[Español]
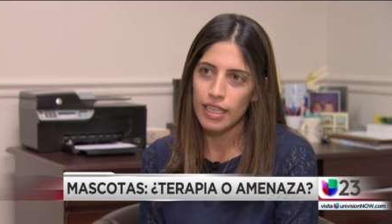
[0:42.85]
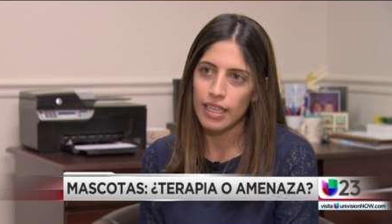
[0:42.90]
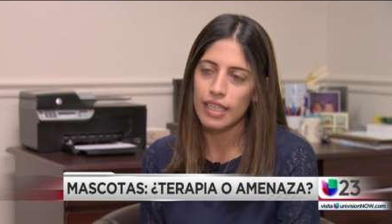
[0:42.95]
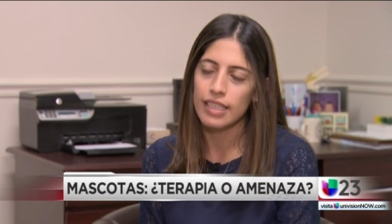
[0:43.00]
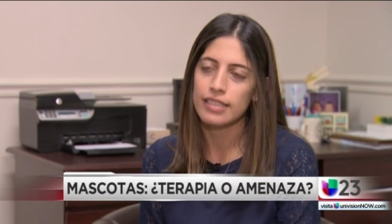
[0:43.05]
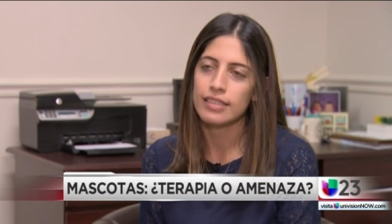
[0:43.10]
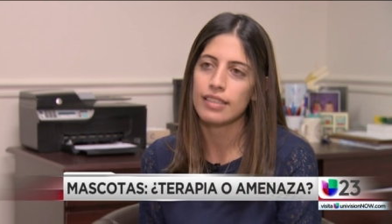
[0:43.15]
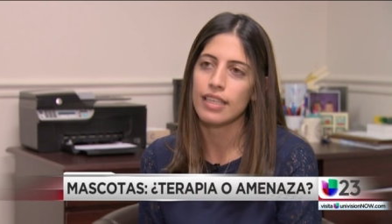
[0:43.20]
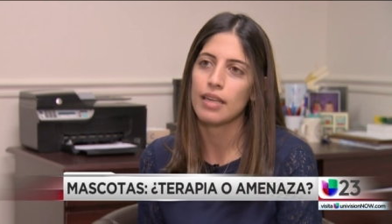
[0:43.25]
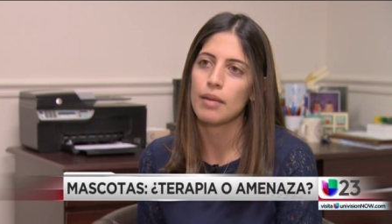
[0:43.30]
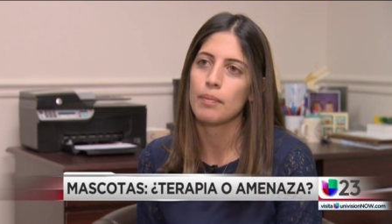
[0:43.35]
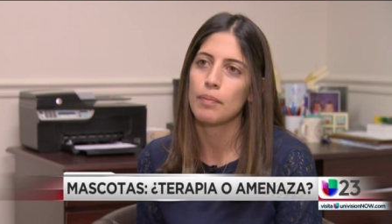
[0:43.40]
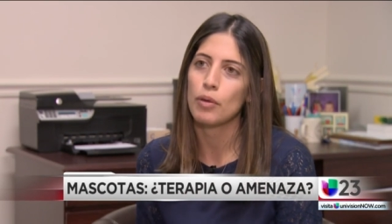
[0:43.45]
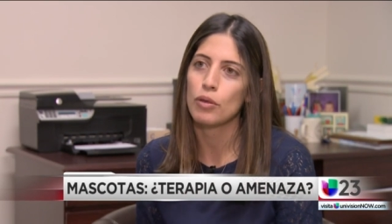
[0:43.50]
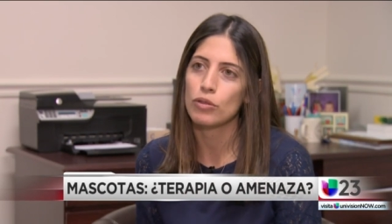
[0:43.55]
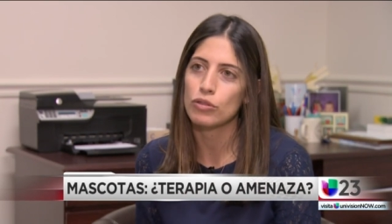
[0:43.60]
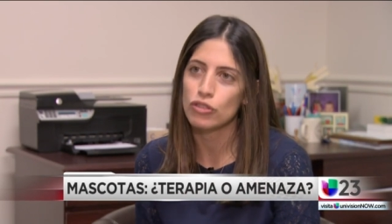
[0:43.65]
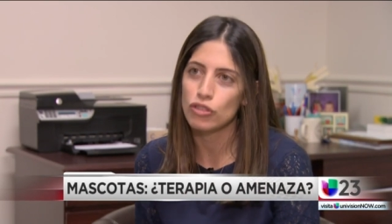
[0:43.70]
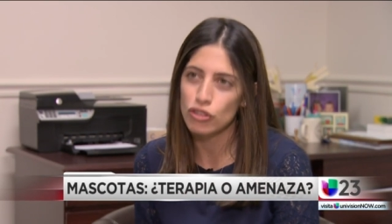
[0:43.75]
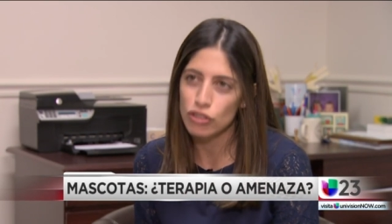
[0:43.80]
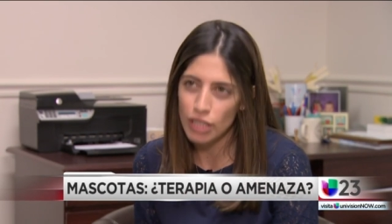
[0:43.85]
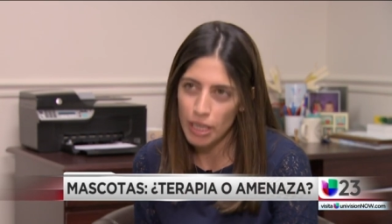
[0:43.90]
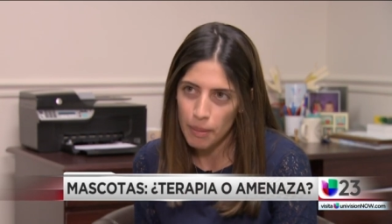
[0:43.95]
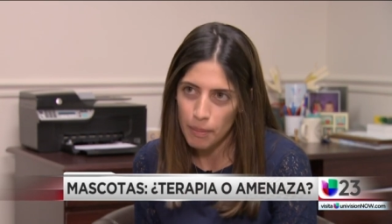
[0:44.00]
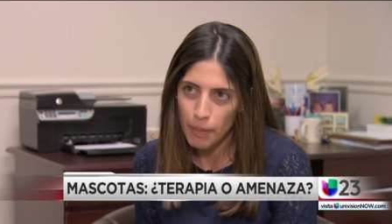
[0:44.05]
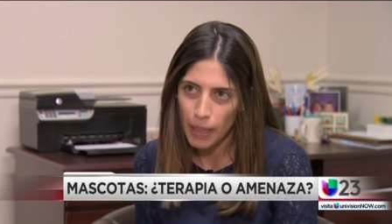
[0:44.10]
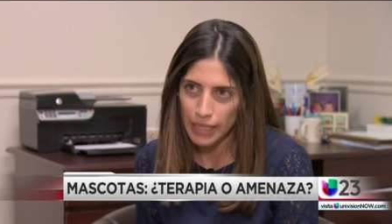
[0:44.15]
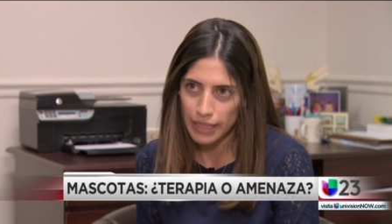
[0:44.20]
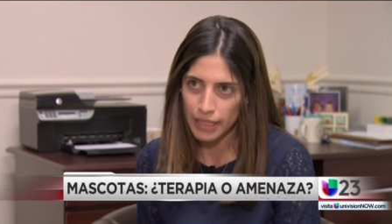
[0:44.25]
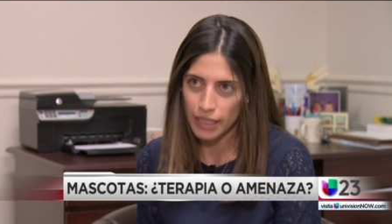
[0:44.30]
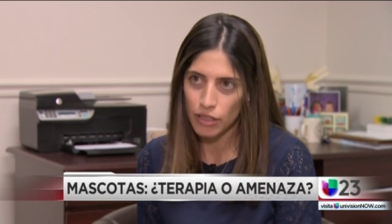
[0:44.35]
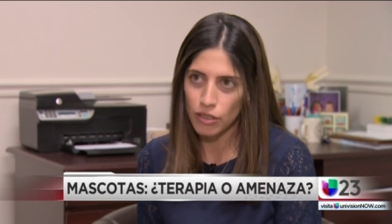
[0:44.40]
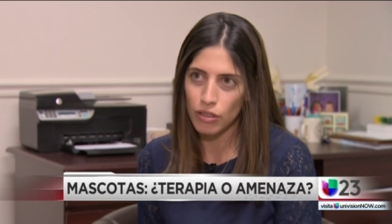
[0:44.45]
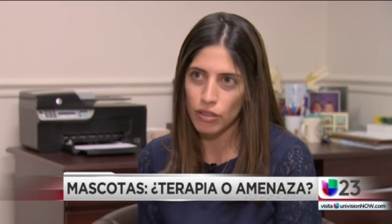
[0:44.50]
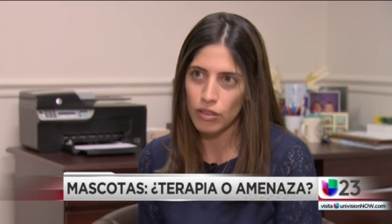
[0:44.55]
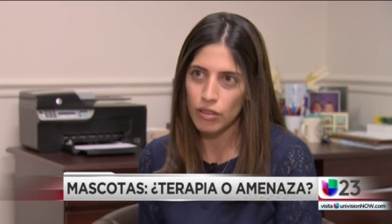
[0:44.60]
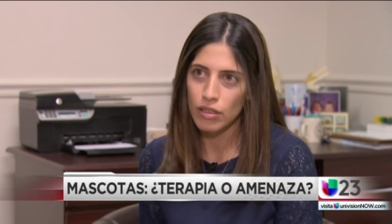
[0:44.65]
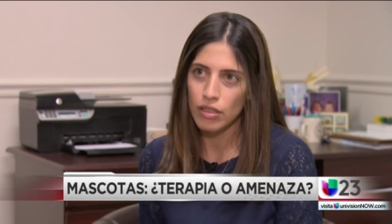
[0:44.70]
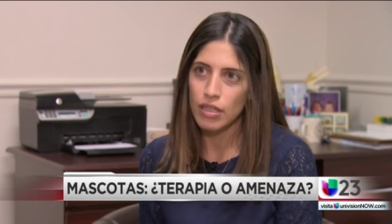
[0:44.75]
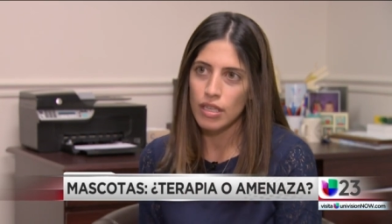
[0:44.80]
estrés
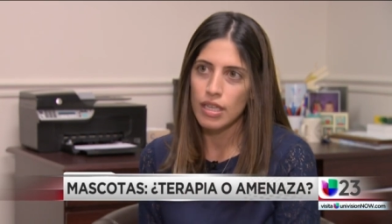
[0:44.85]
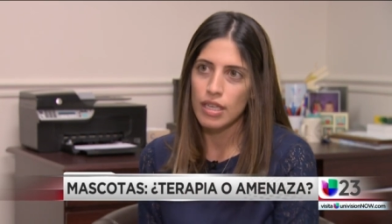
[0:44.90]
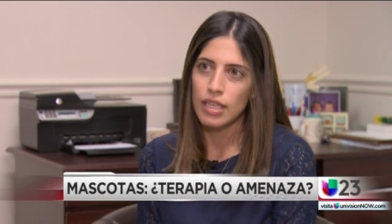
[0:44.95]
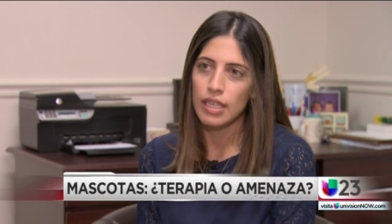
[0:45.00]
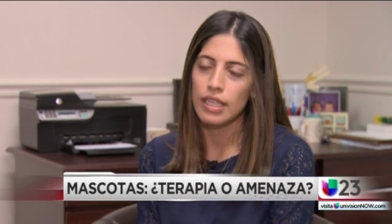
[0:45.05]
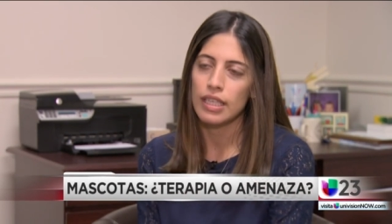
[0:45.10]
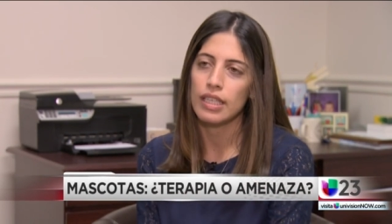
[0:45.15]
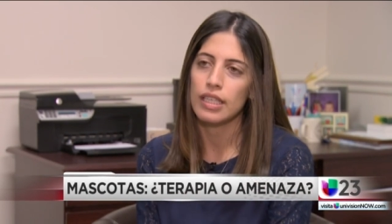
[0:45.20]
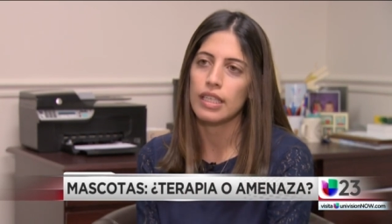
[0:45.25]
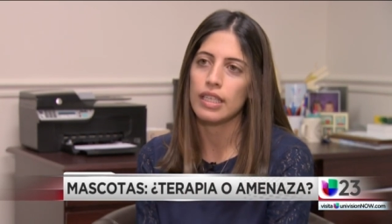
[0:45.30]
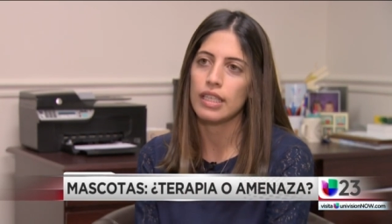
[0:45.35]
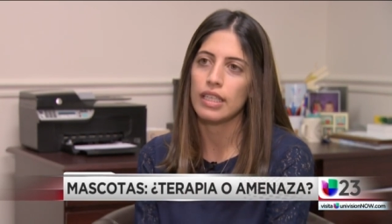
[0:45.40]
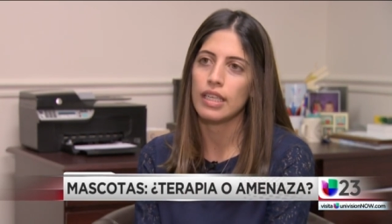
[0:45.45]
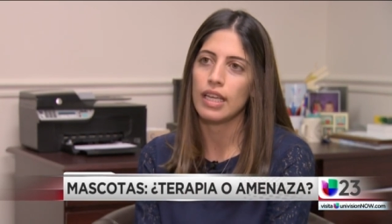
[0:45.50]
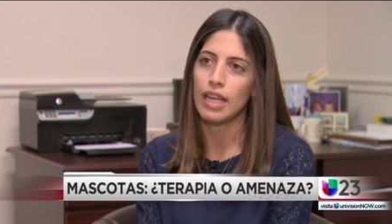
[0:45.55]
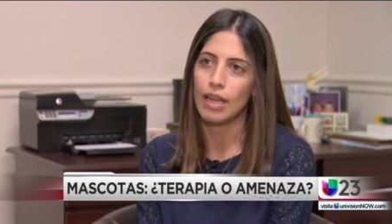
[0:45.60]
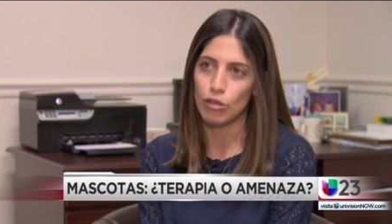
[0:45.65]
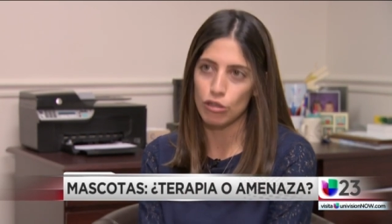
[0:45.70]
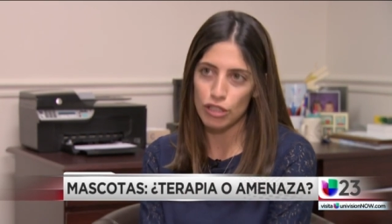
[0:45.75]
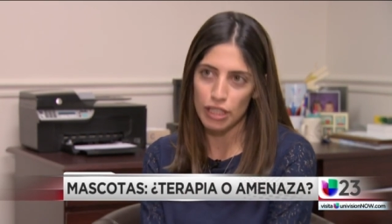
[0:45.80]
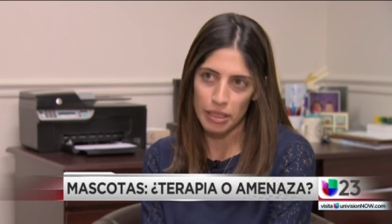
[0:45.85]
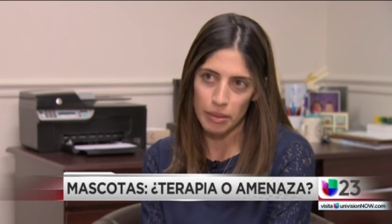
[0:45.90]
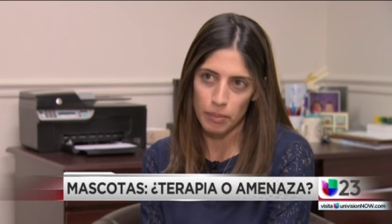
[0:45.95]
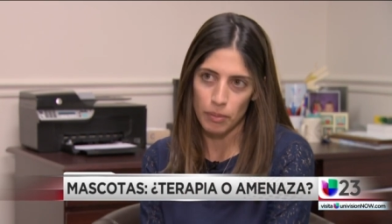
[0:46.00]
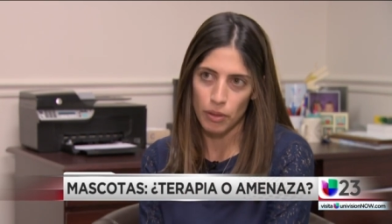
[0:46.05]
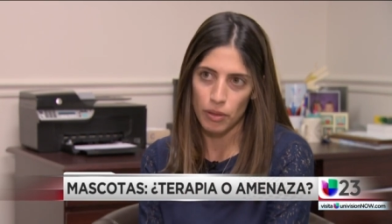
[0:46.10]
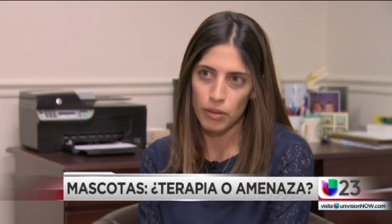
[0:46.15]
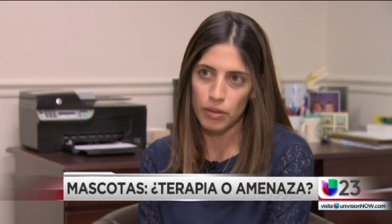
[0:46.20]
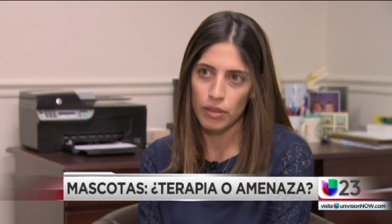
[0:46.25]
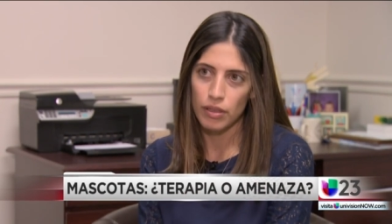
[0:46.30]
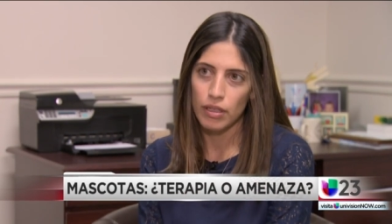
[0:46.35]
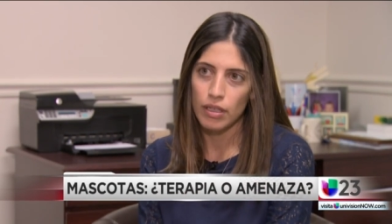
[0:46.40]
postraumático y el autismo.